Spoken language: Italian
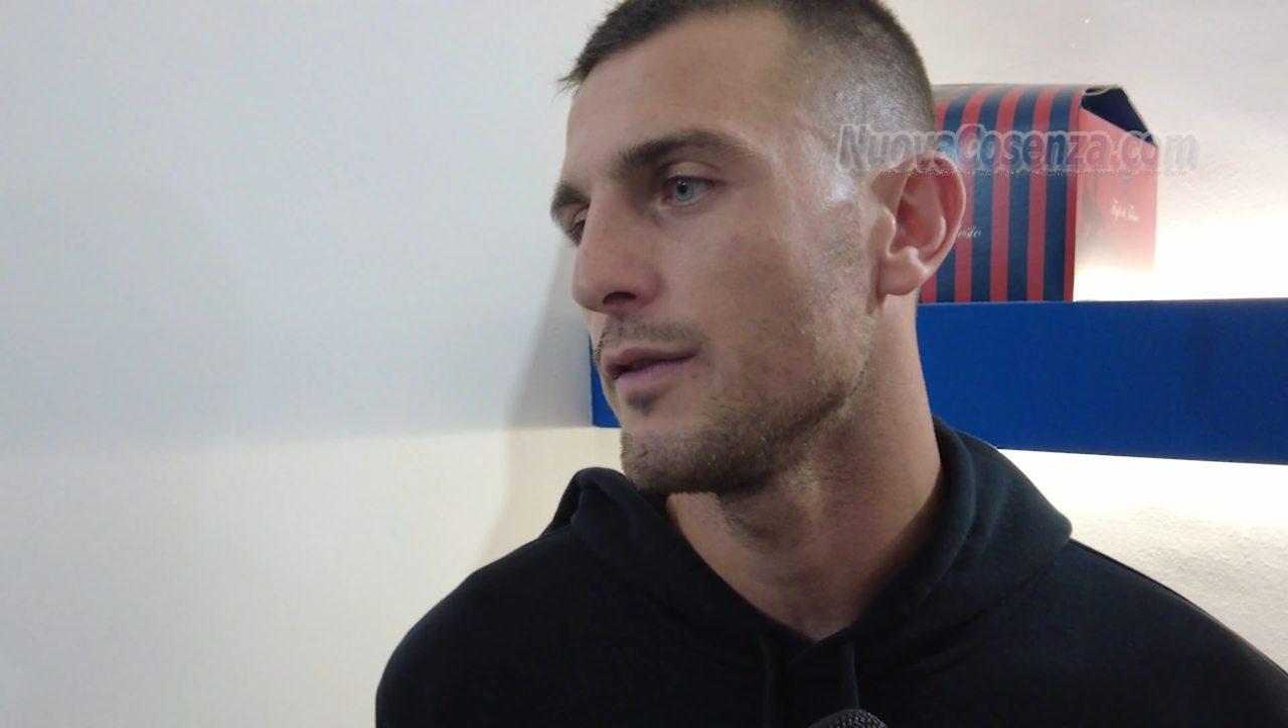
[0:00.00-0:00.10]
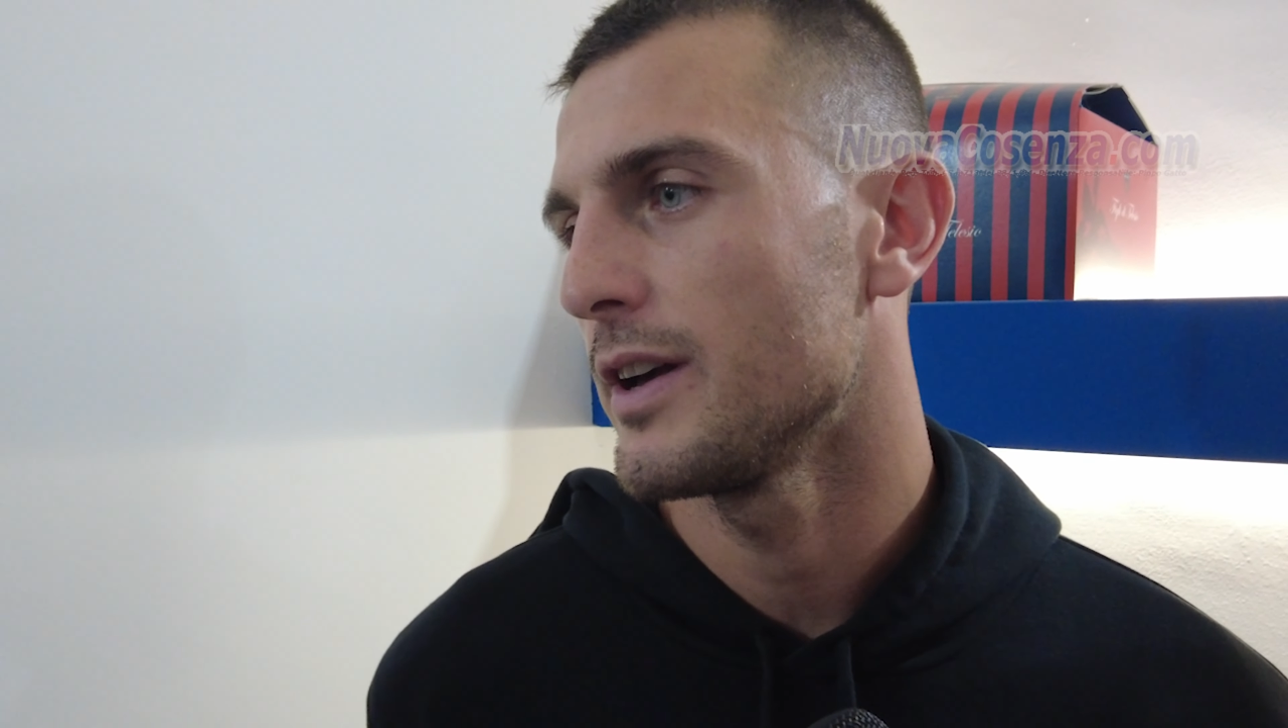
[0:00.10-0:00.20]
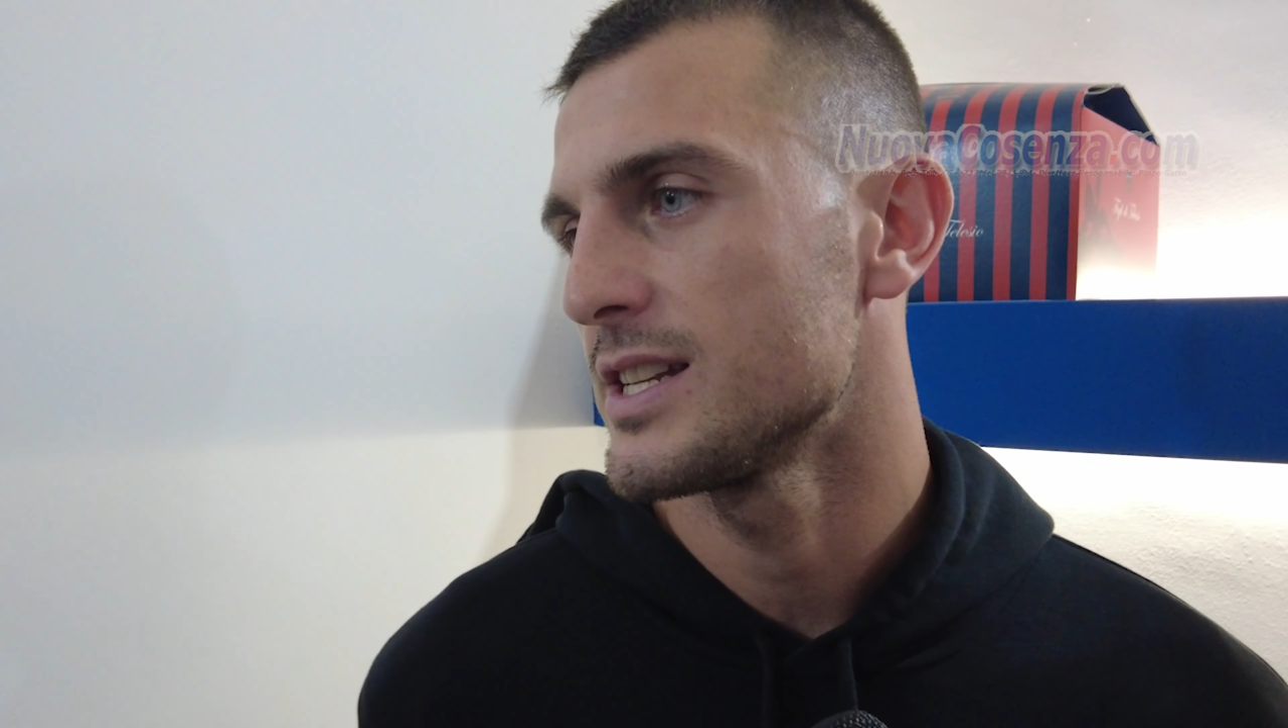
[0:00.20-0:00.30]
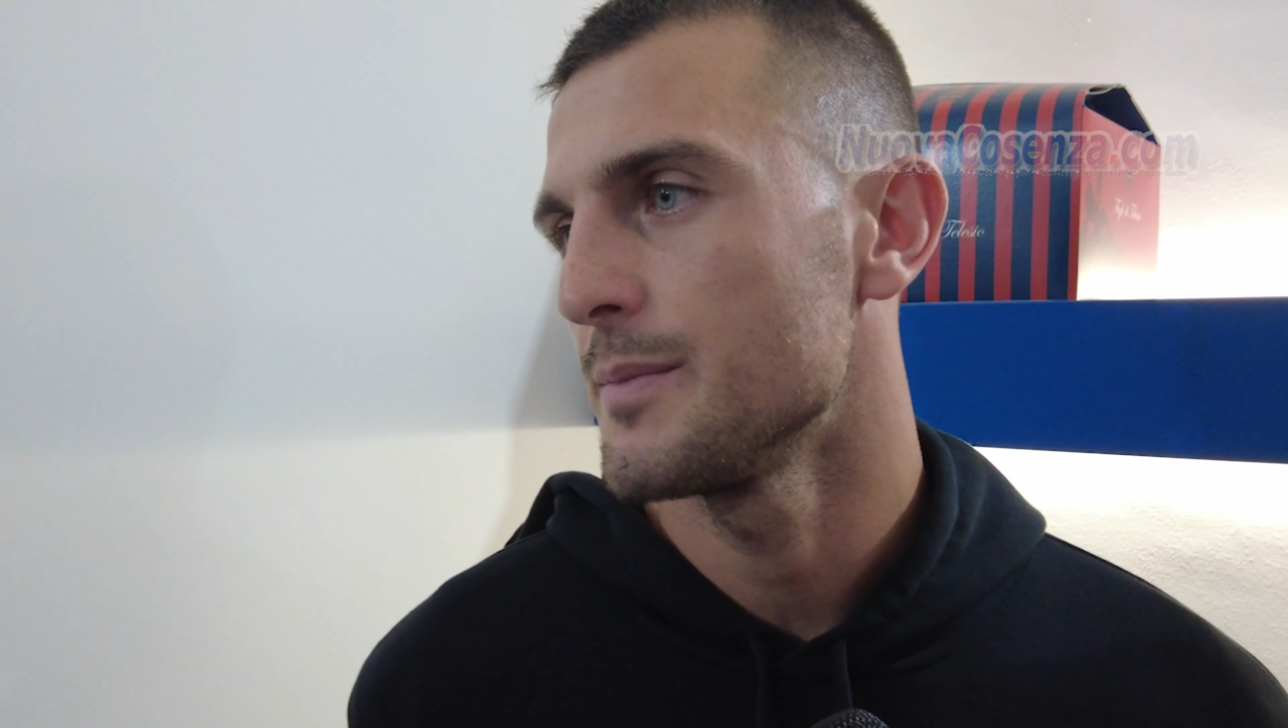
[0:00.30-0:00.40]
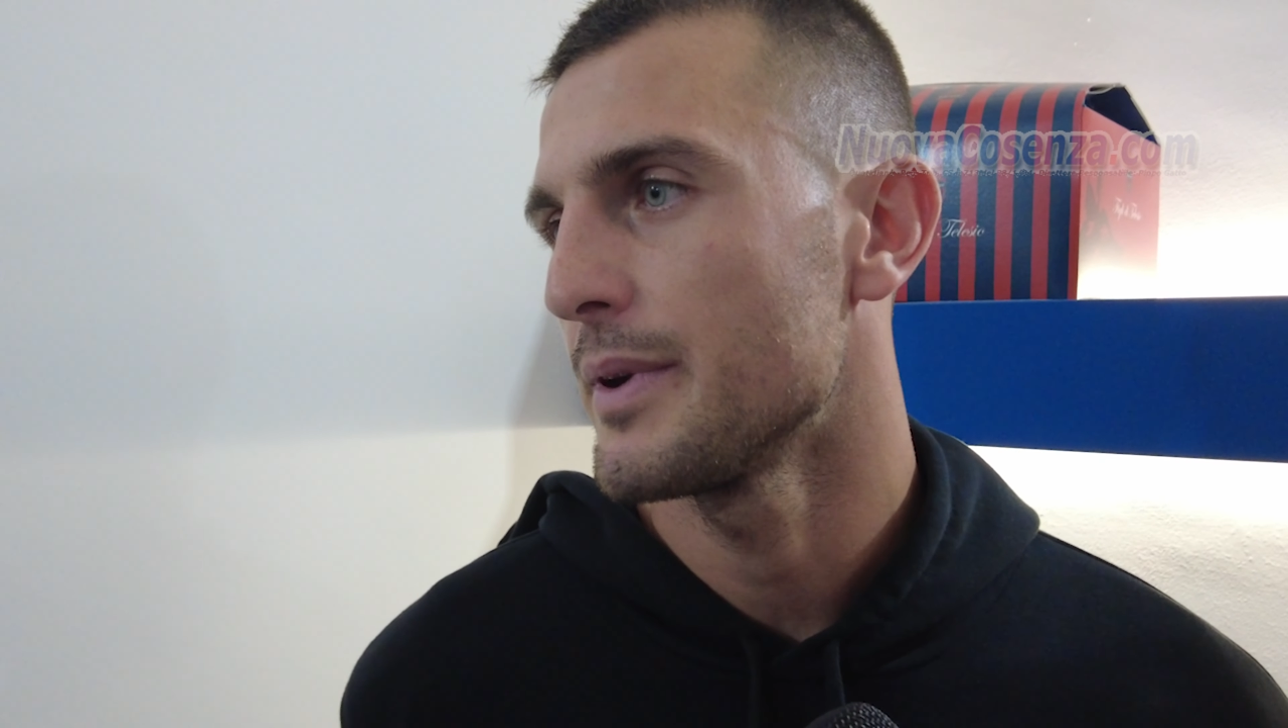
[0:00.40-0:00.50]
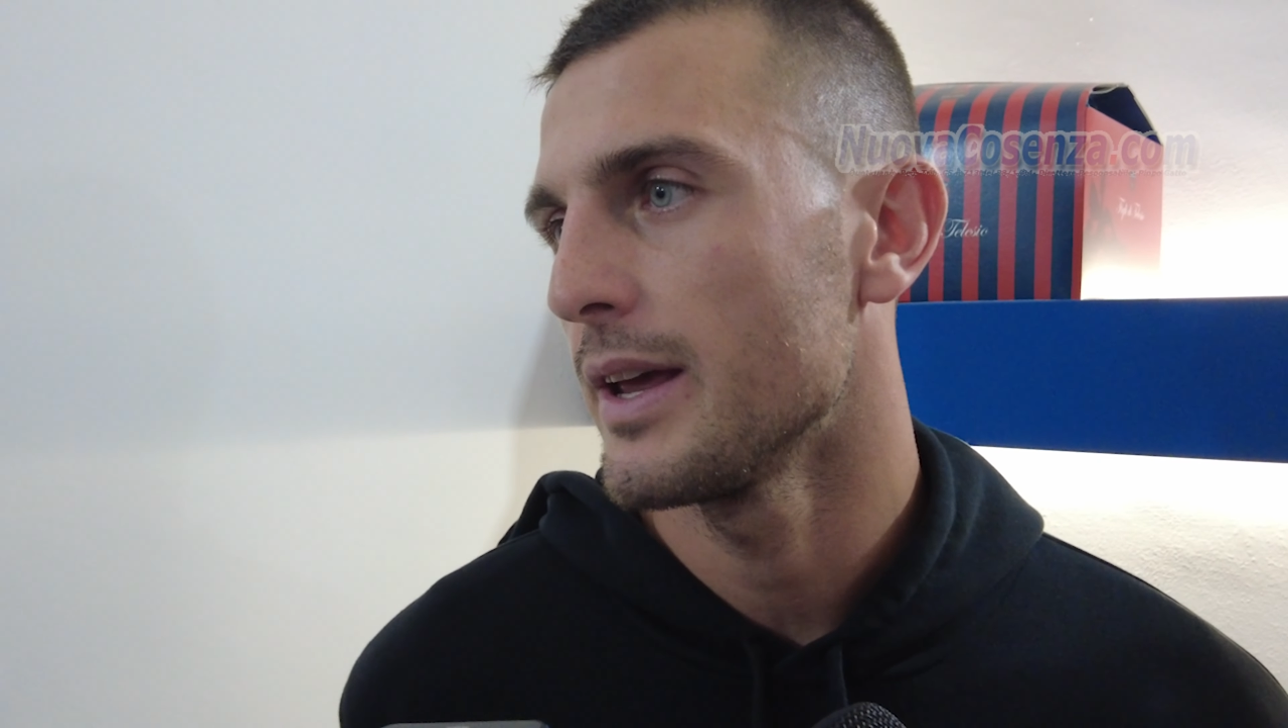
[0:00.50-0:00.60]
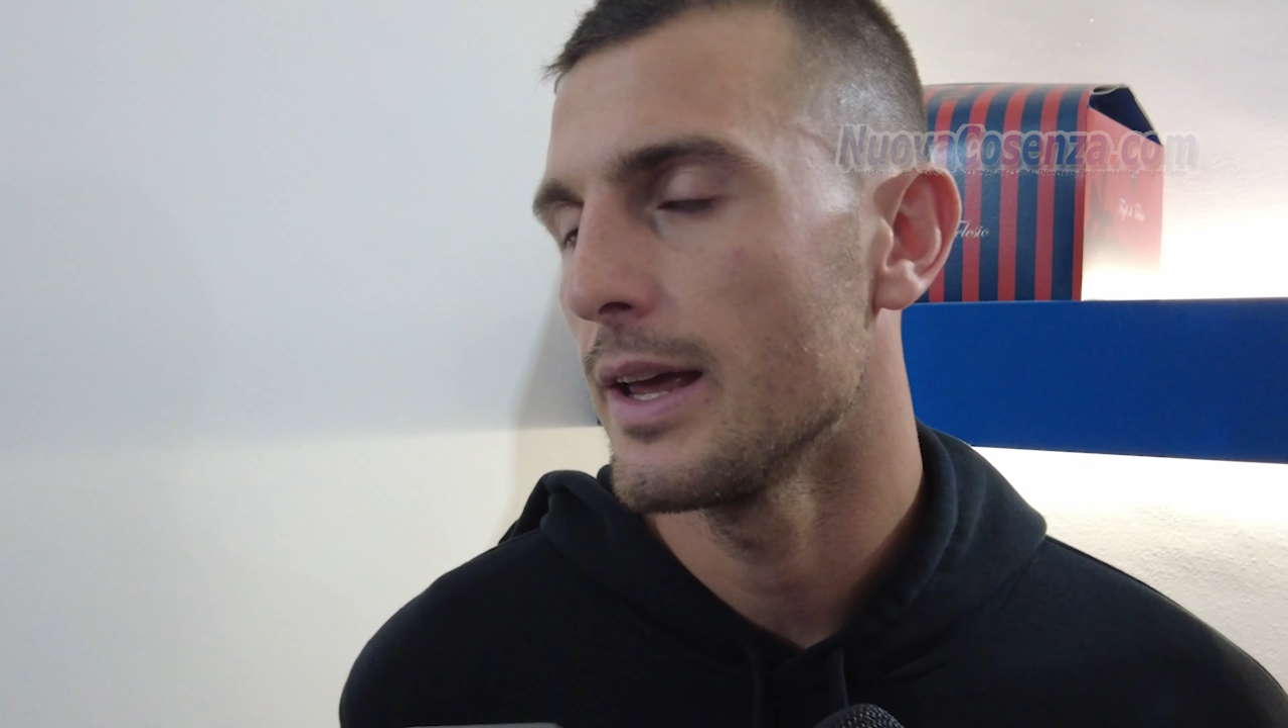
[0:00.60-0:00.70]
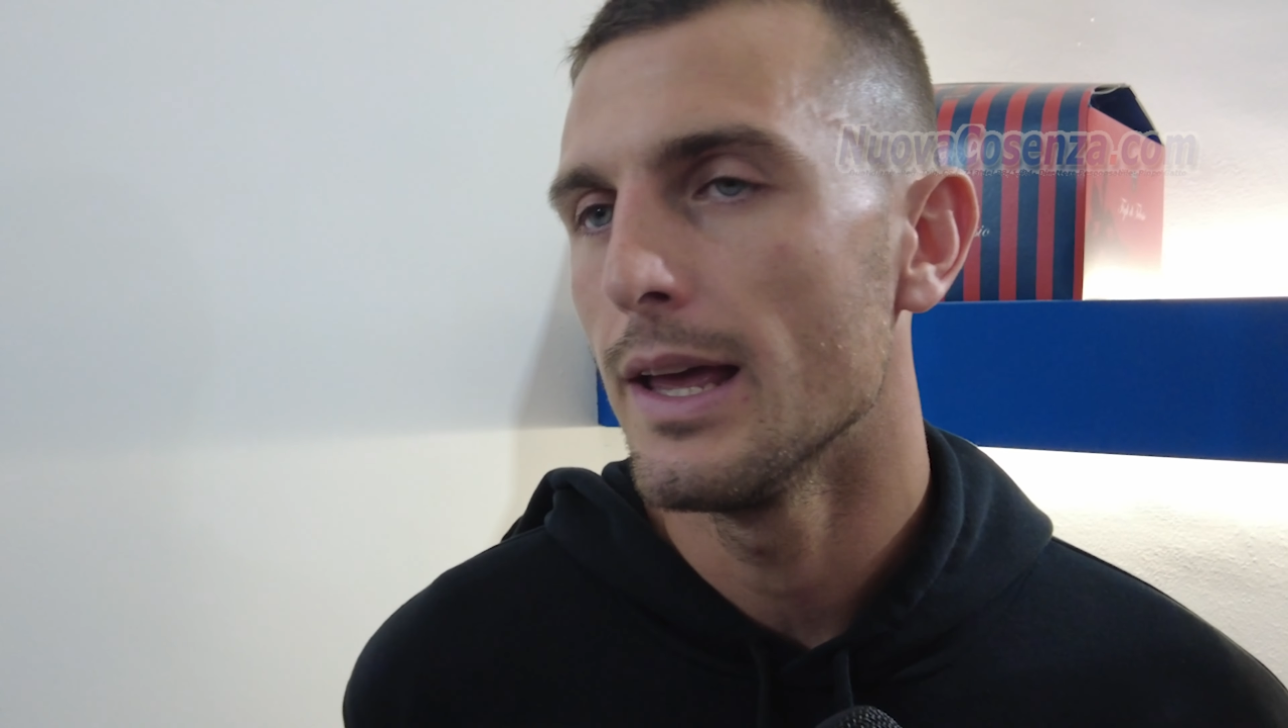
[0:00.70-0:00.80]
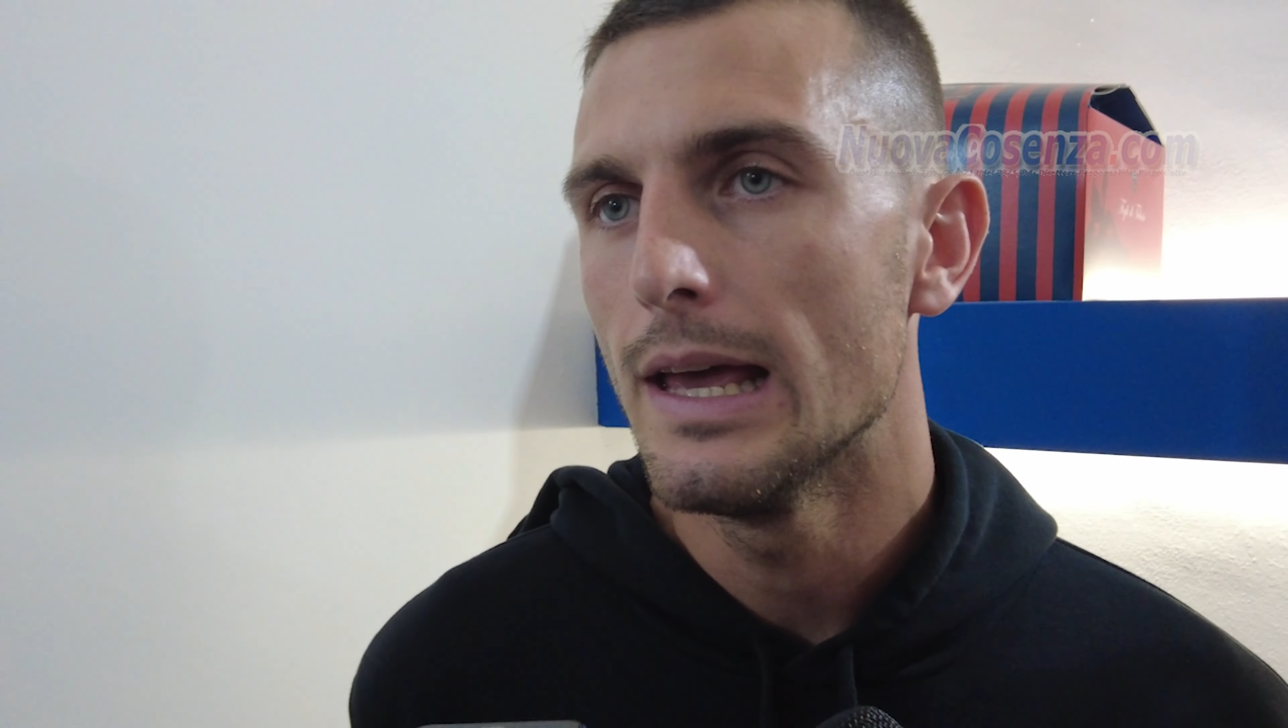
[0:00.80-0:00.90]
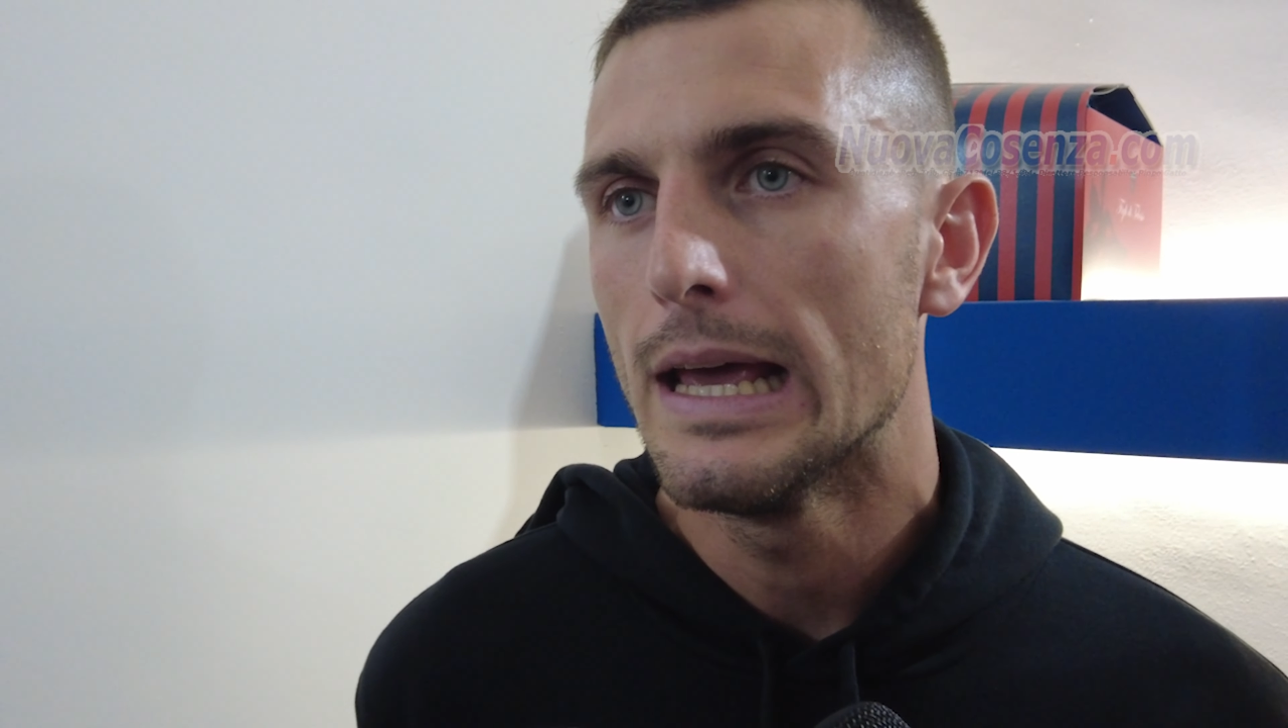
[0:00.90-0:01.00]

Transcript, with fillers: fare sempre